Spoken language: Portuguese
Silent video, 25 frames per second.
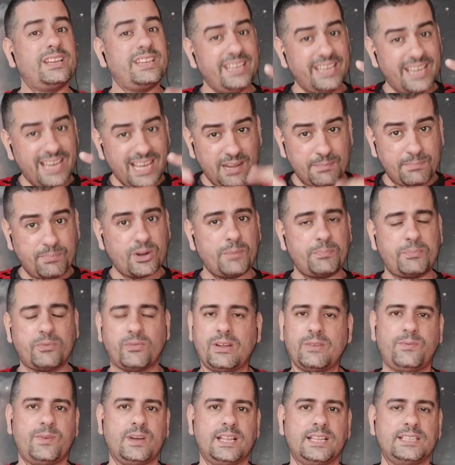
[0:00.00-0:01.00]
que ele próprio
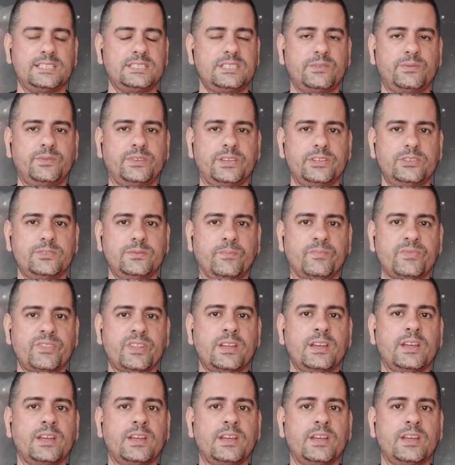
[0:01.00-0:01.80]
vai falar nesse vídeo,